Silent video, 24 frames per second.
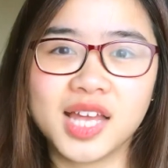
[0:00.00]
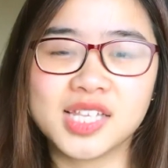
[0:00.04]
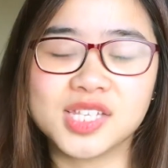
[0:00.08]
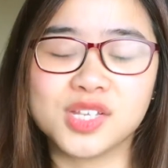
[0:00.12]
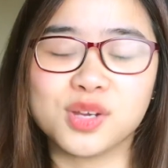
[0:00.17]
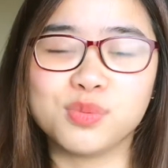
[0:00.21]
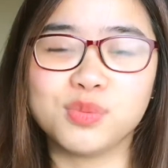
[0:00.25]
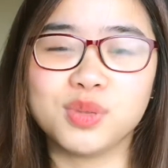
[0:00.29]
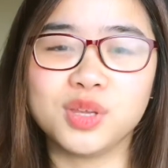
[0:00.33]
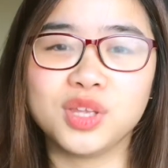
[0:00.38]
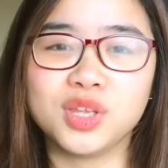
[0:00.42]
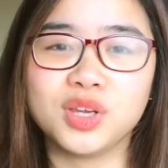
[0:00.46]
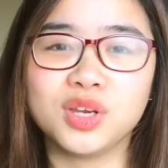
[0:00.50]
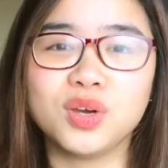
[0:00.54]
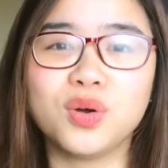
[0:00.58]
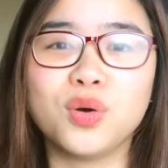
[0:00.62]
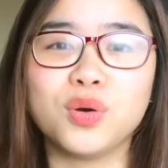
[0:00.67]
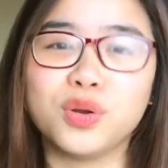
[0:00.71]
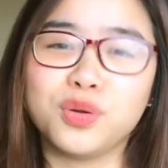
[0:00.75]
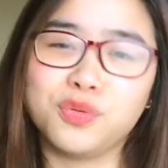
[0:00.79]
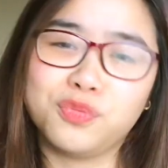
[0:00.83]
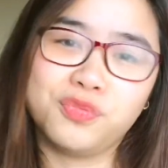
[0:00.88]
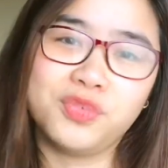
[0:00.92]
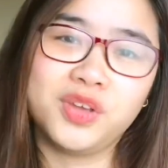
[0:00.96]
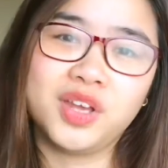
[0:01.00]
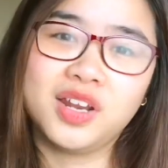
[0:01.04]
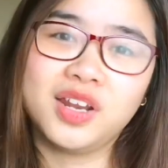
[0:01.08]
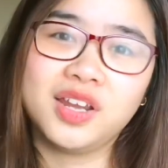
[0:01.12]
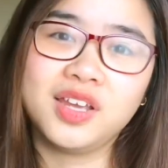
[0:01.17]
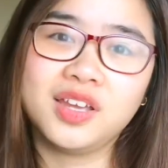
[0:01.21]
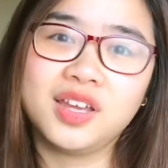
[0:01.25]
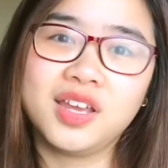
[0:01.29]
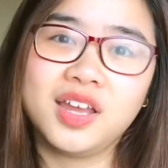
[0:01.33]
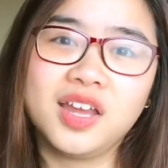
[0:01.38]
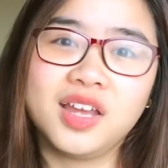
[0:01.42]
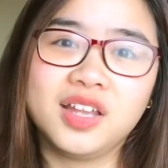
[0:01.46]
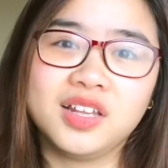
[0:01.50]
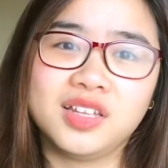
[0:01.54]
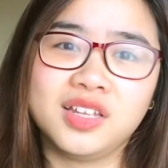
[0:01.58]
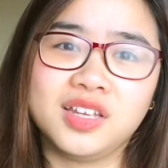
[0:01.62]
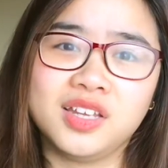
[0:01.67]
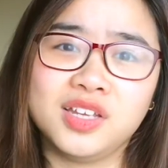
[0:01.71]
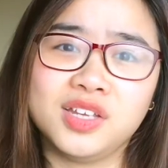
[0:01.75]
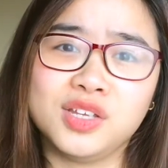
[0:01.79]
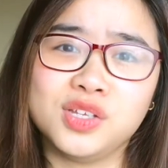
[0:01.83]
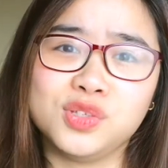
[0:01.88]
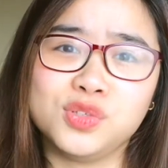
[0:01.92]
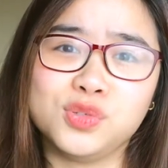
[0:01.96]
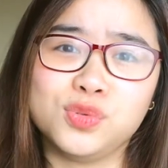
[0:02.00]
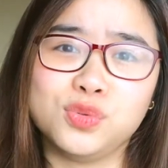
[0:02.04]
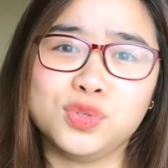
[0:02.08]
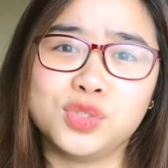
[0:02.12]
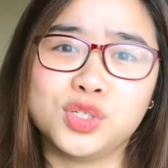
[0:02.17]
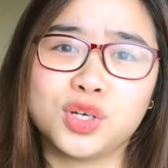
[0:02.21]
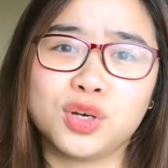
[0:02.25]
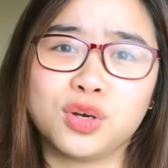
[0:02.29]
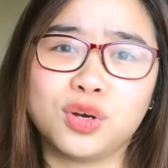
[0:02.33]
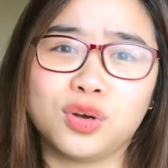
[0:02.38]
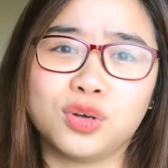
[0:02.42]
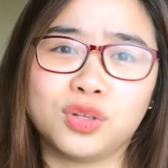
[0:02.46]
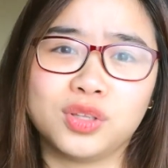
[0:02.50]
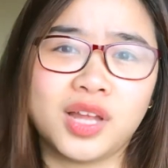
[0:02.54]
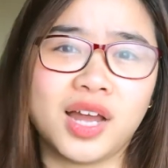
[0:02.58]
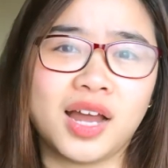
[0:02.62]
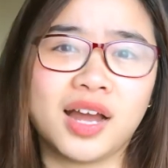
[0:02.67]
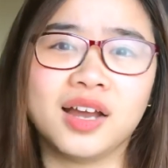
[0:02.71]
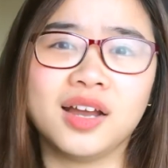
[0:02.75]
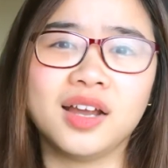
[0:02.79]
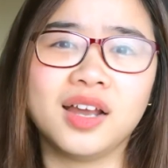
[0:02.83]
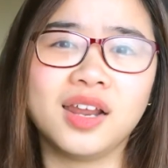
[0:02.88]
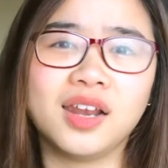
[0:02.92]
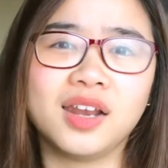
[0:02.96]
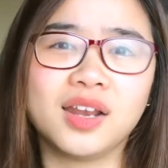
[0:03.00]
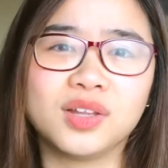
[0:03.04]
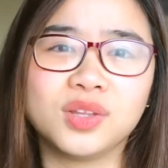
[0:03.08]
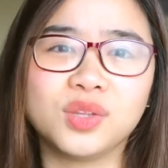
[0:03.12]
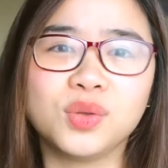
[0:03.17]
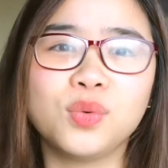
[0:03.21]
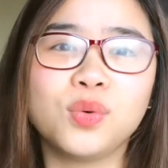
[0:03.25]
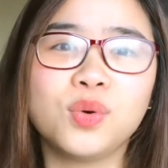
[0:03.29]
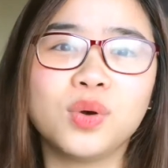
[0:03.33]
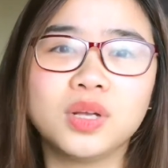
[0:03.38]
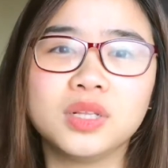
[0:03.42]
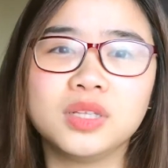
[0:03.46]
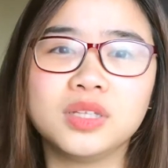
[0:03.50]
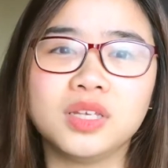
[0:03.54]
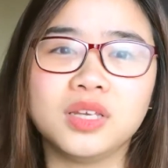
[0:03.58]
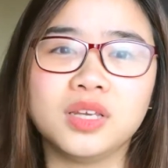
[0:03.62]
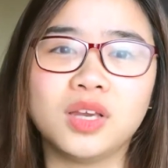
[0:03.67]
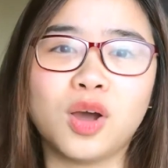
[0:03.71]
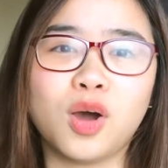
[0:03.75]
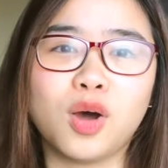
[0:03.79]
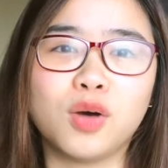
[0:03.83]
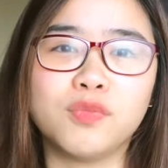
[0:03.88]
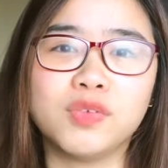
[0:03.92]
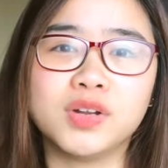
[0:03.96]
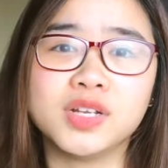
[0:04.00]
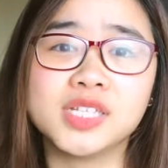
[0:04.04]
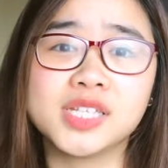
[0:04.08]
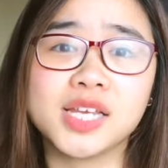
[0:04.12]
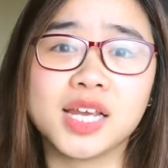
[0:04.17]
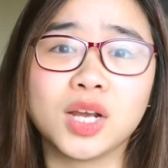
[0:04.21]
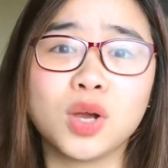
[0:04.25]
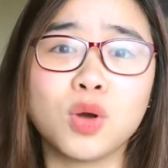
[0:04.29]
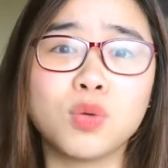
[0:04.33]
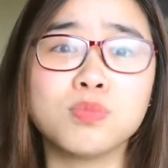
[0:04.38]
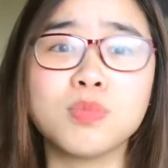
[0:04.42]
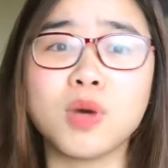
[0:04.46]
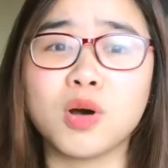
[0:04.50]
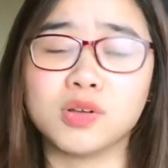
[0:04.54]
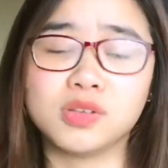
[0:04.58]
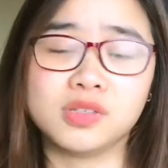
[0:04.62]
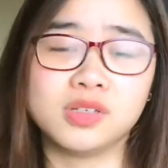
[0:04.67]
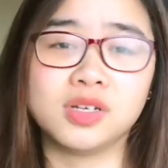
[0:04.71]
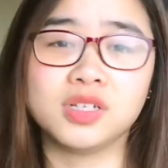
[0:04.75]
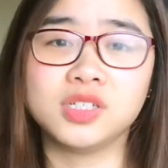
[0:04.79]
Giống như những cổ động viên ấy, thì dù cho có thắng hay là thua thì họ vẫn sẽ không bỏ giữa